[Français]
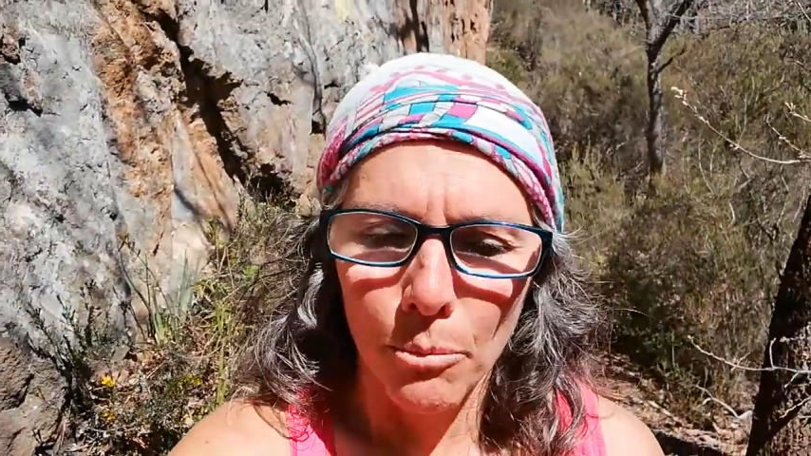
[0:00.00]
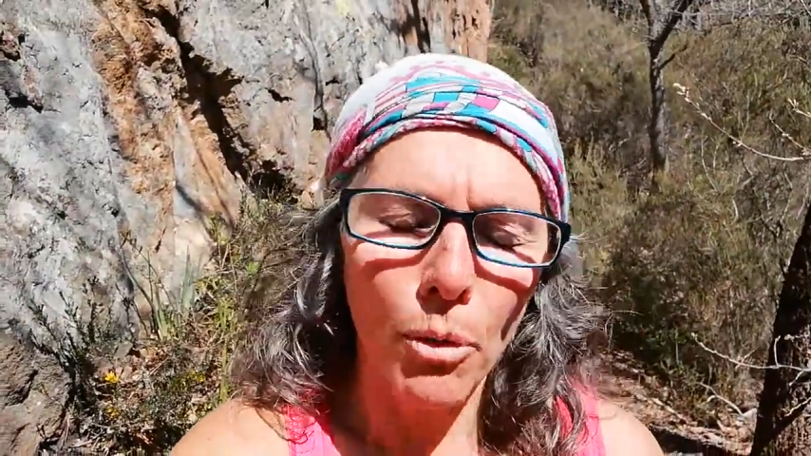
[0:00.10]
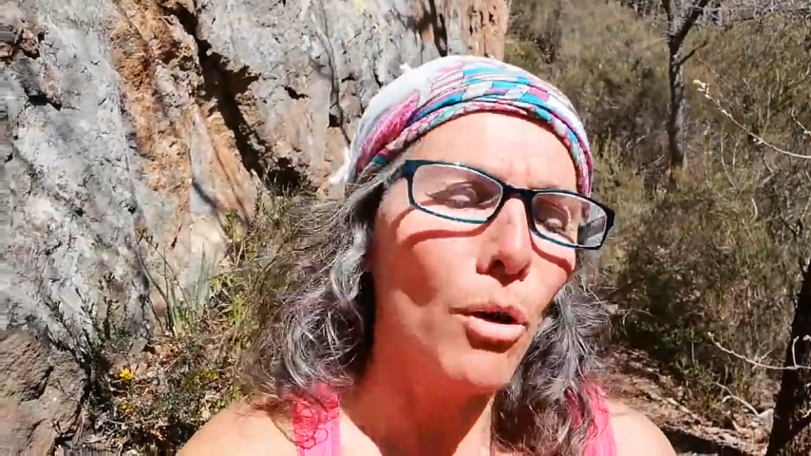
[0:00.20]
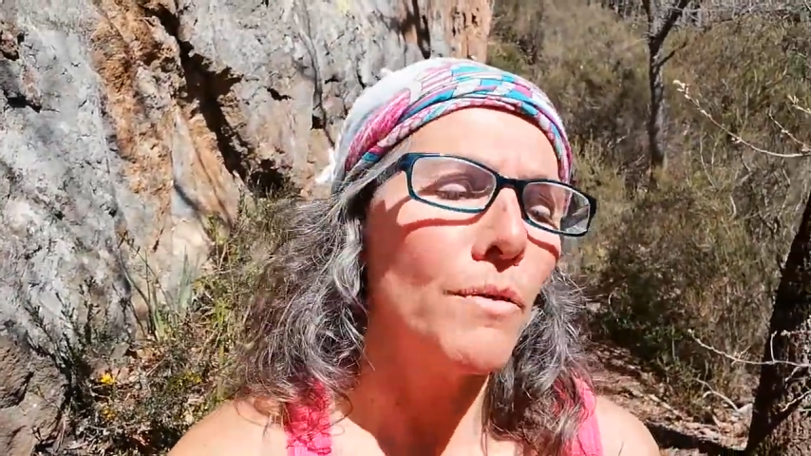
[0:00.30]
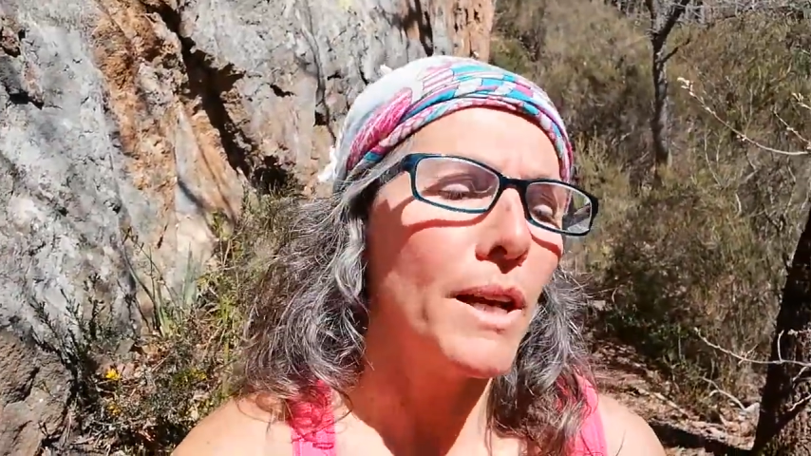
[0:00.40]

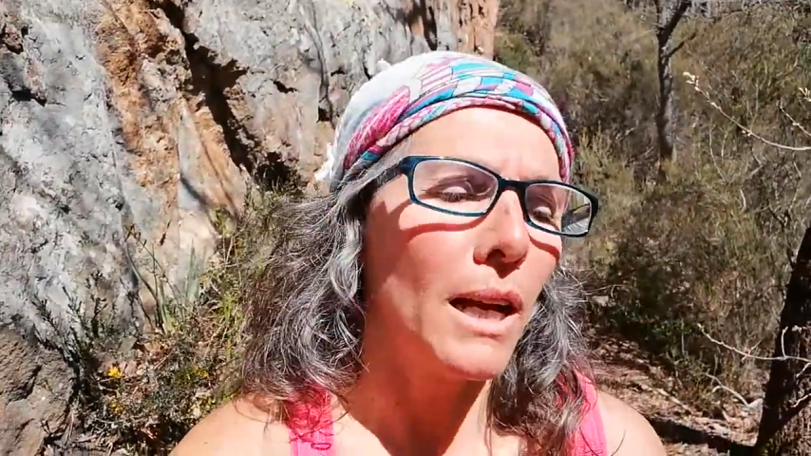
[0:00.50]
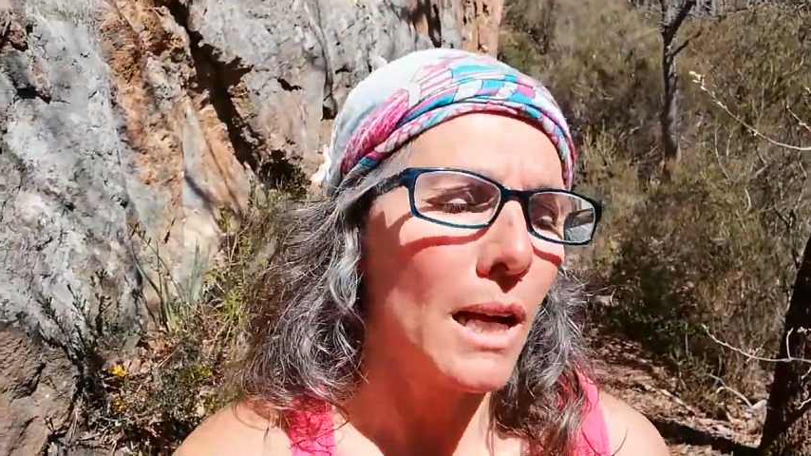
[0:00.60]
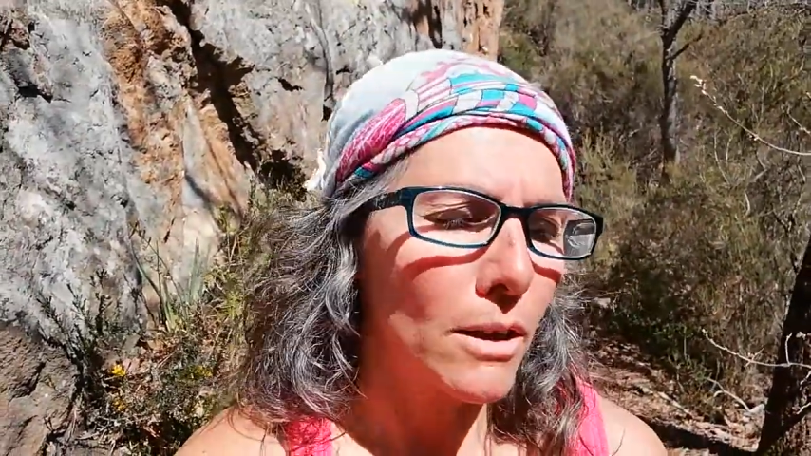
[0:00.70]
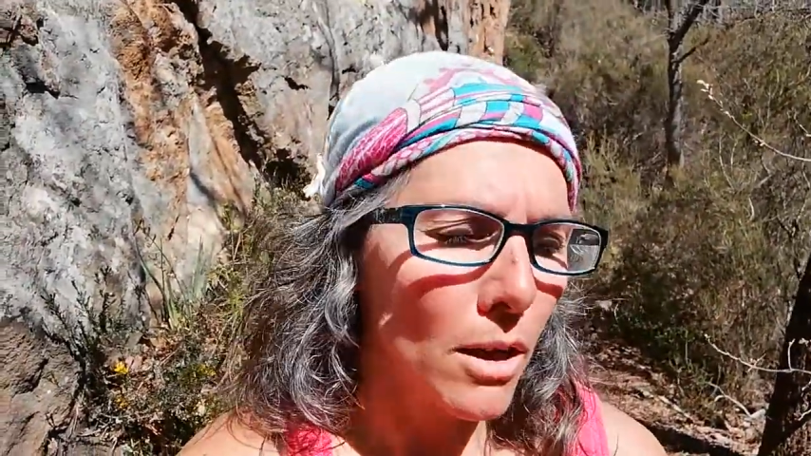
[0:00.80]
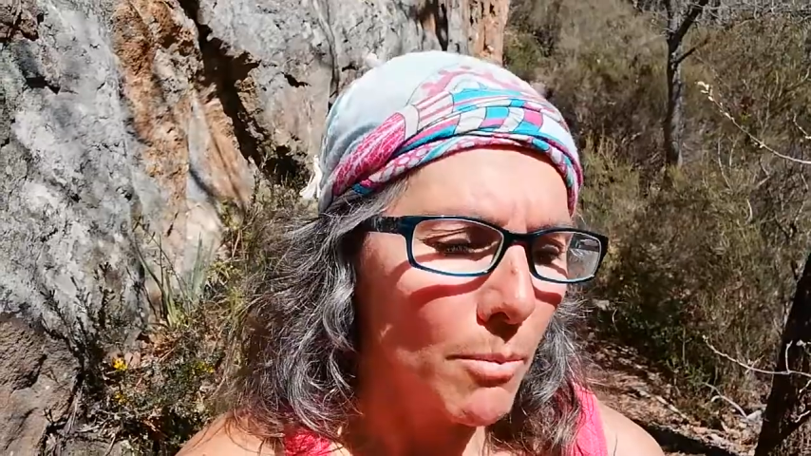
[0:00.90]
Pour revenir à
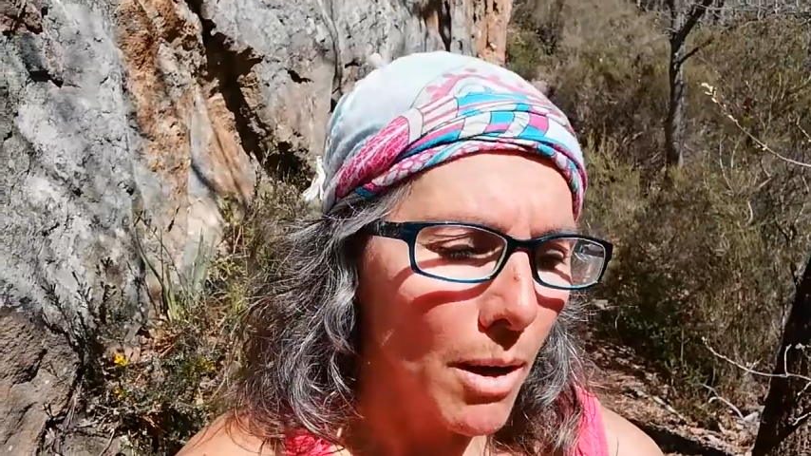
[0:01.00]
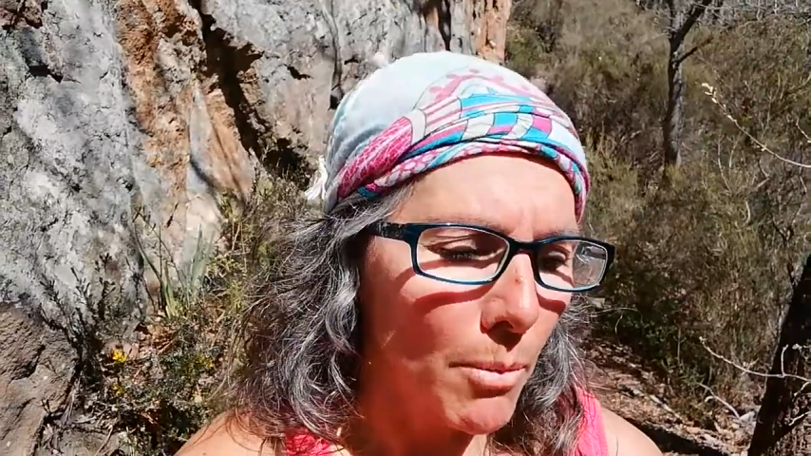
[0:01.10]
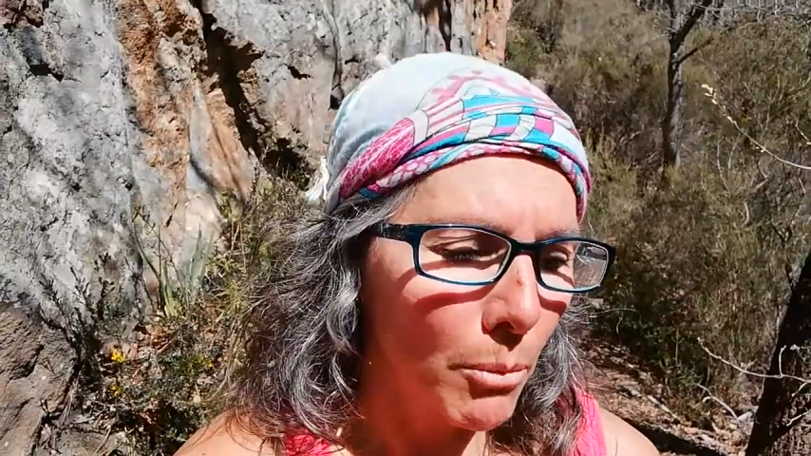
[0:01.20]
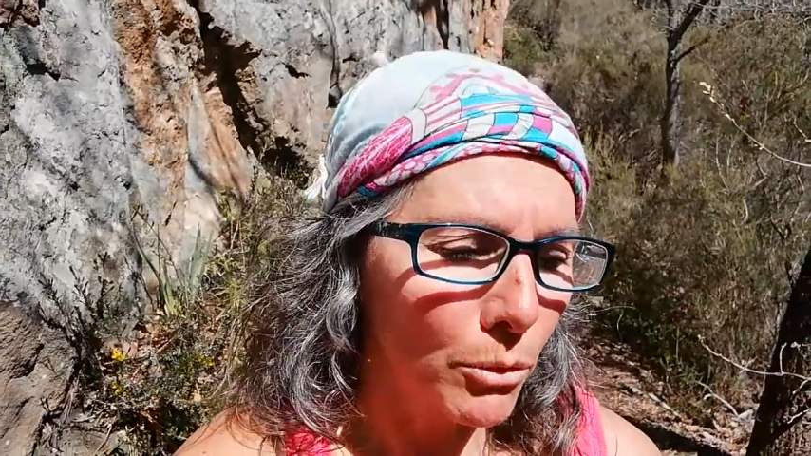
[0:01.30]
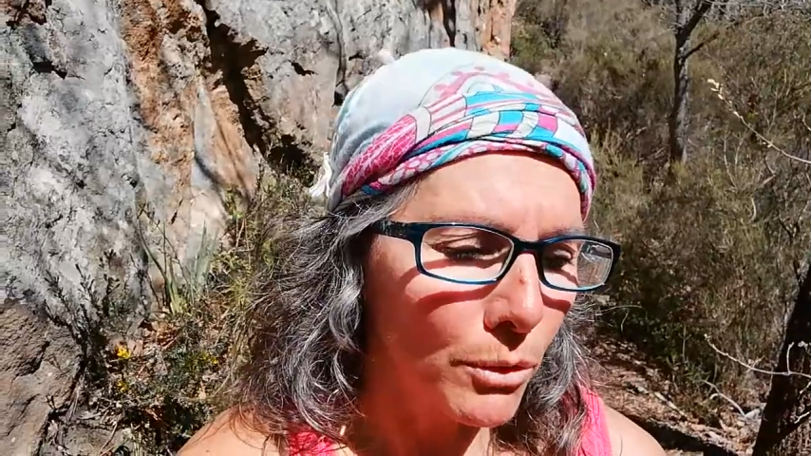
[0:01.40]
l'alcool, bah, à un
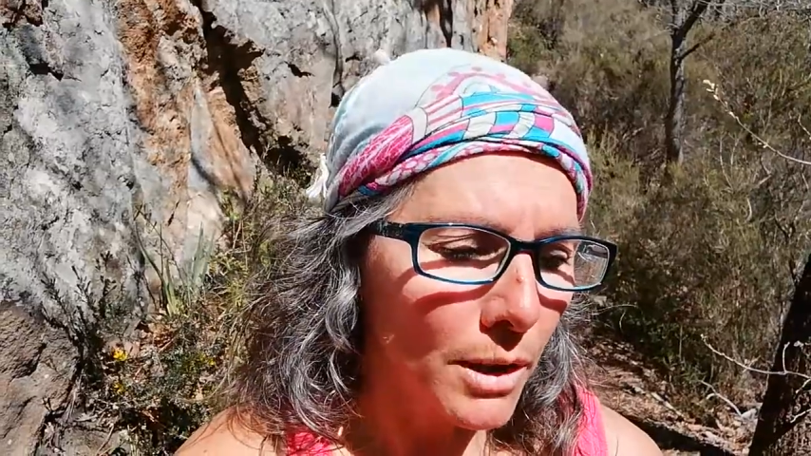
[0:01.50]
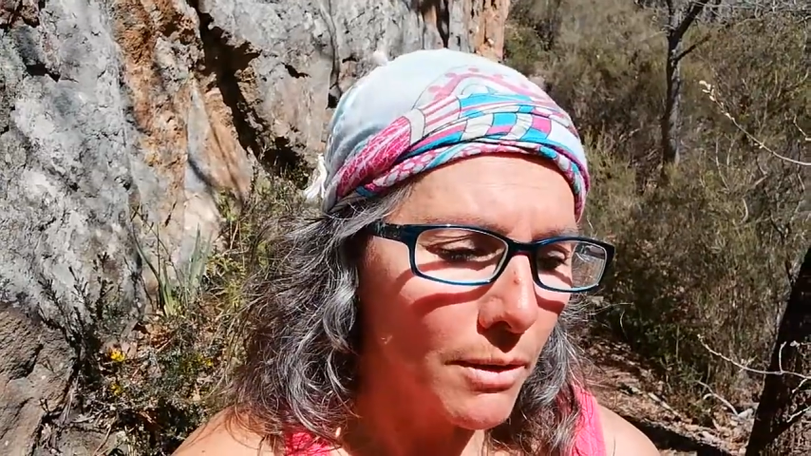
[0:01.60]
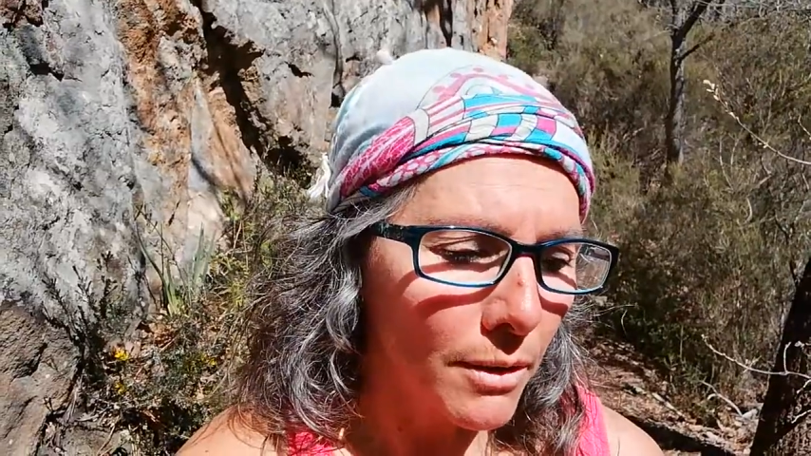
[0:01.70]
moment donné,